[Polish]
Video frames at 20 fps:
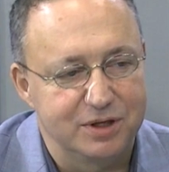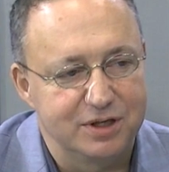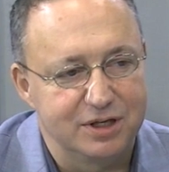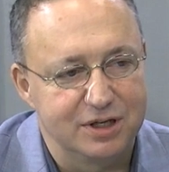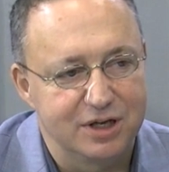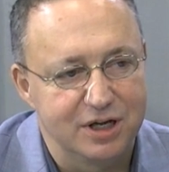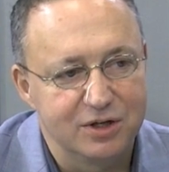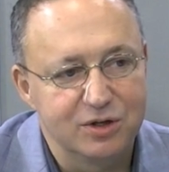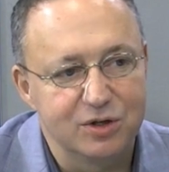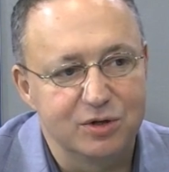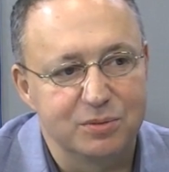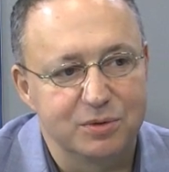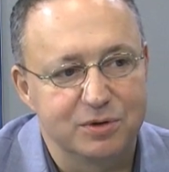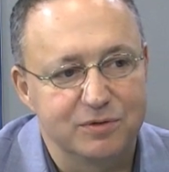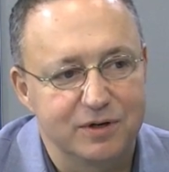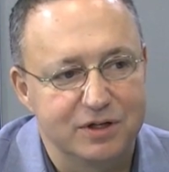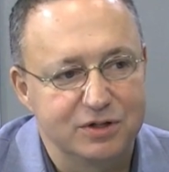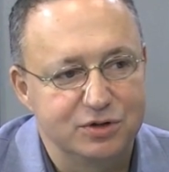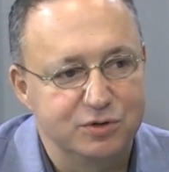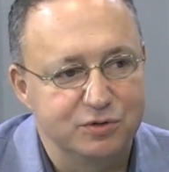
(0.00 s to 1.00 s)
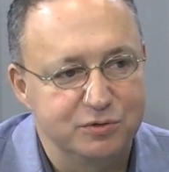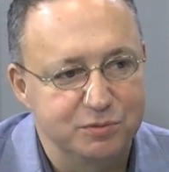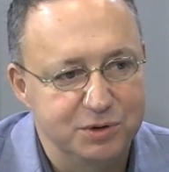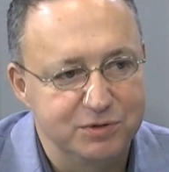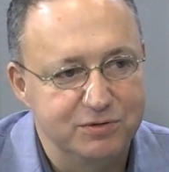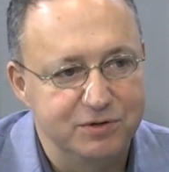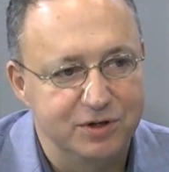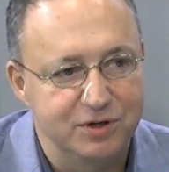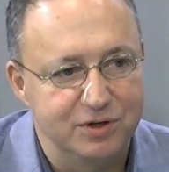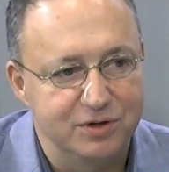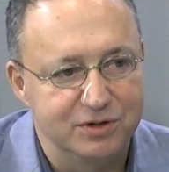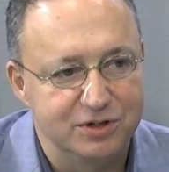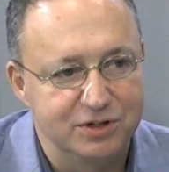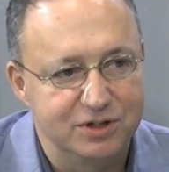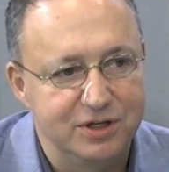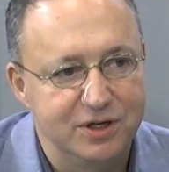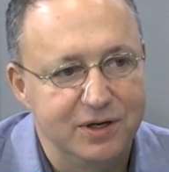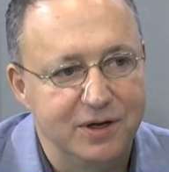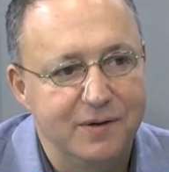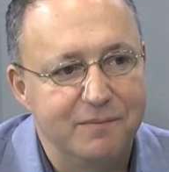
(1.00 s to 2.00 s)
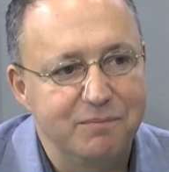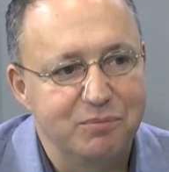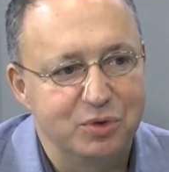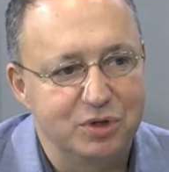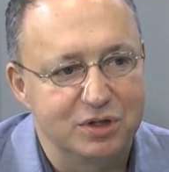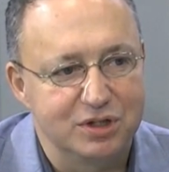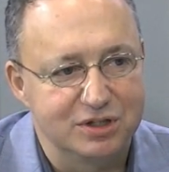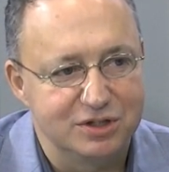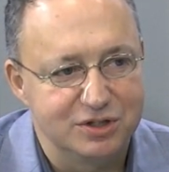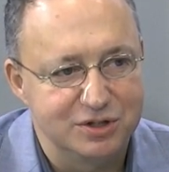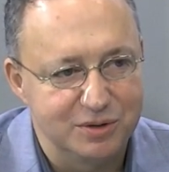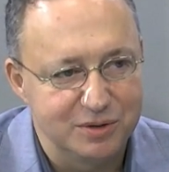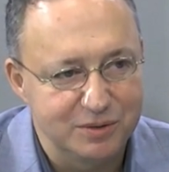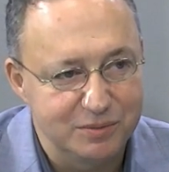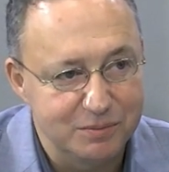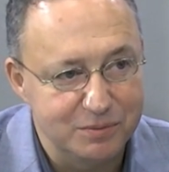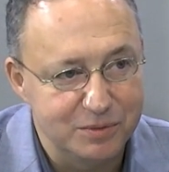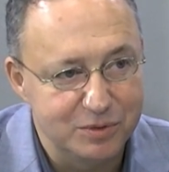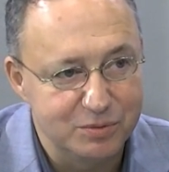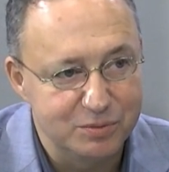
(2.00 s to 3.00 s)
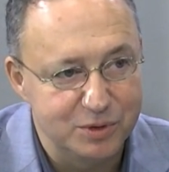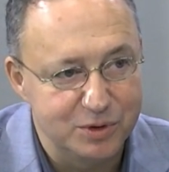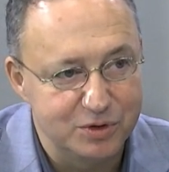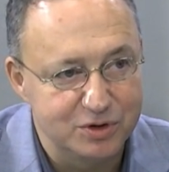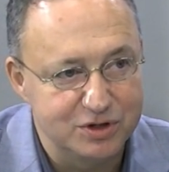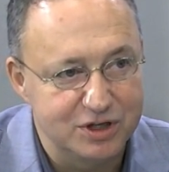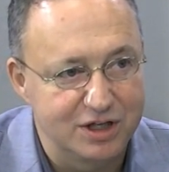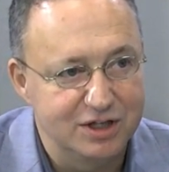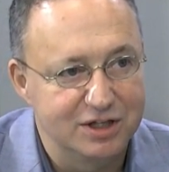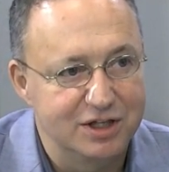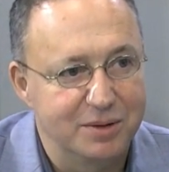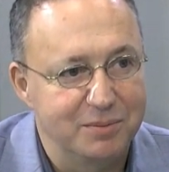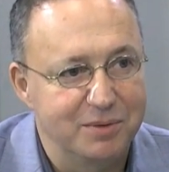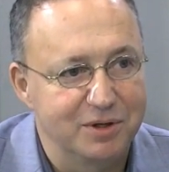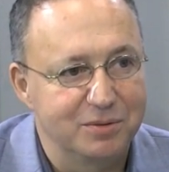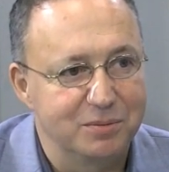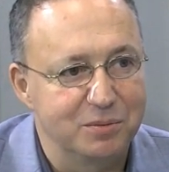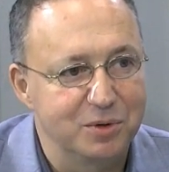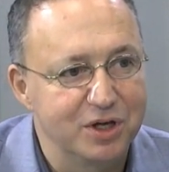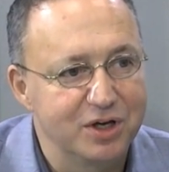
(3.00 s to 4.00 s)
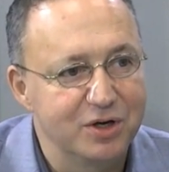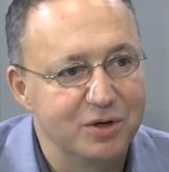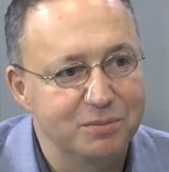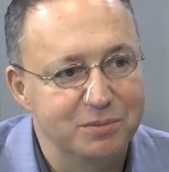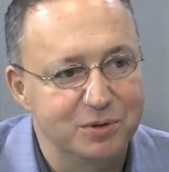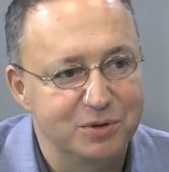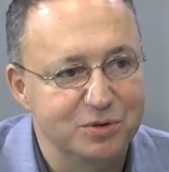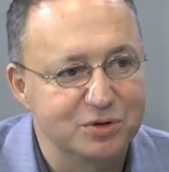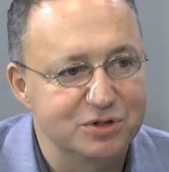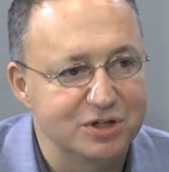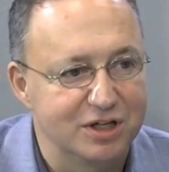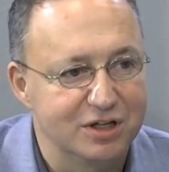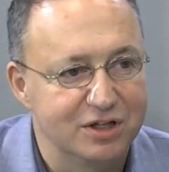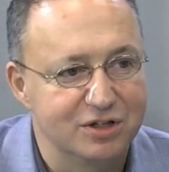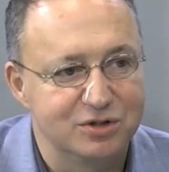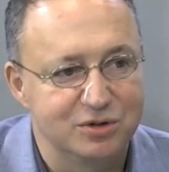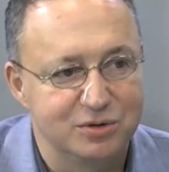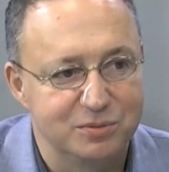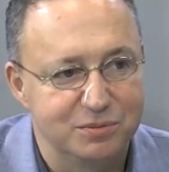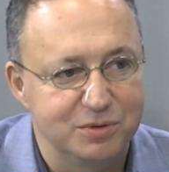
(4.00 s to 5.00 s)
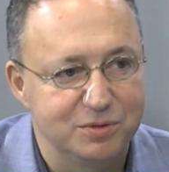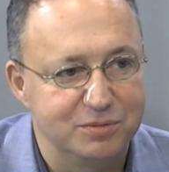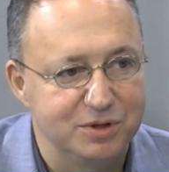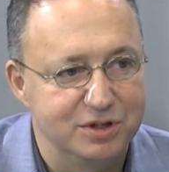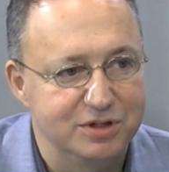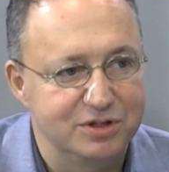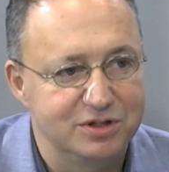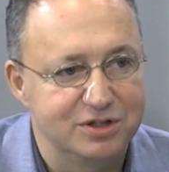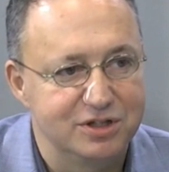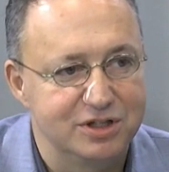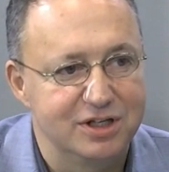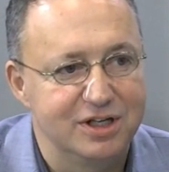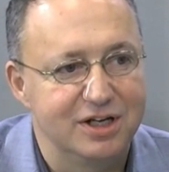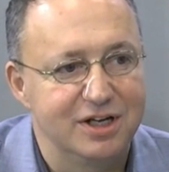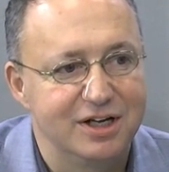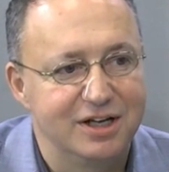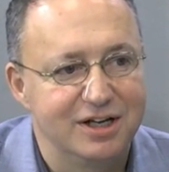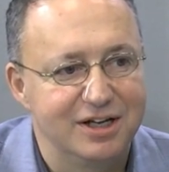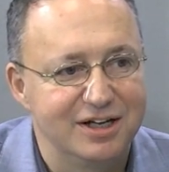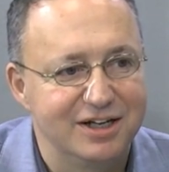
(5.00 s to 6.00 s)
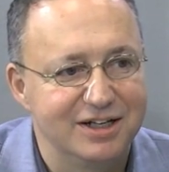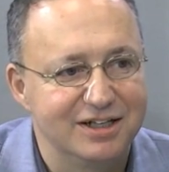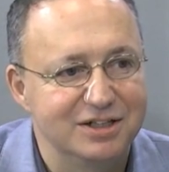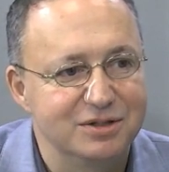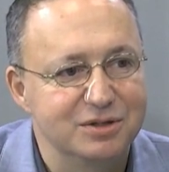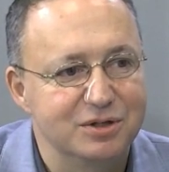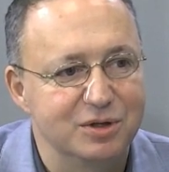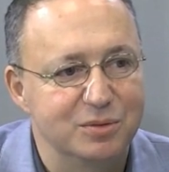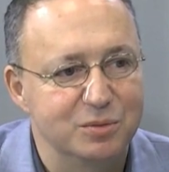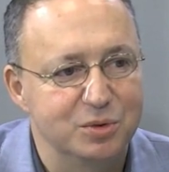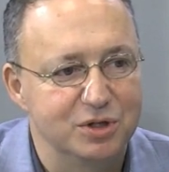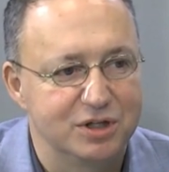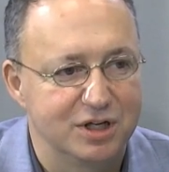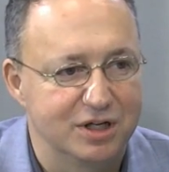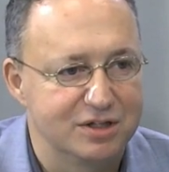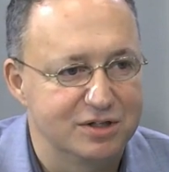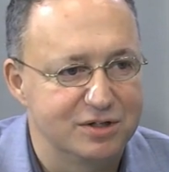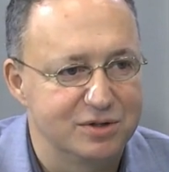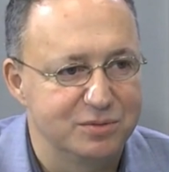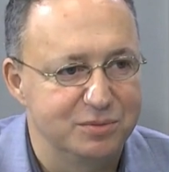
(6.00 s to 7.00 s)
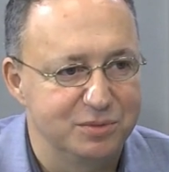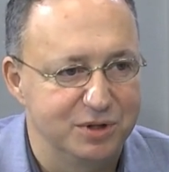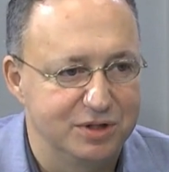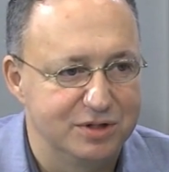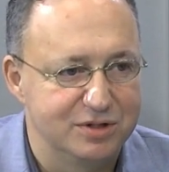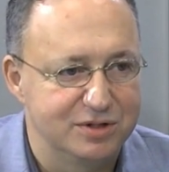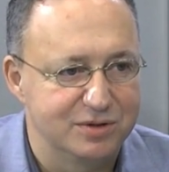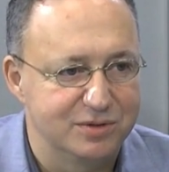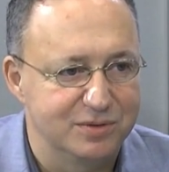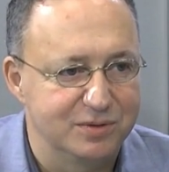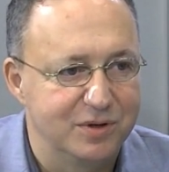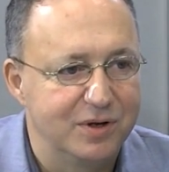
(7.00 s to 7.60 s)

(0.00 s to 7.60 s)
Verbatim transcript: pan redaktor prowadził w Mywy Oni, mhm. gdzie był poruszany temat mojego poruszania się po mieście komunikacją miejską.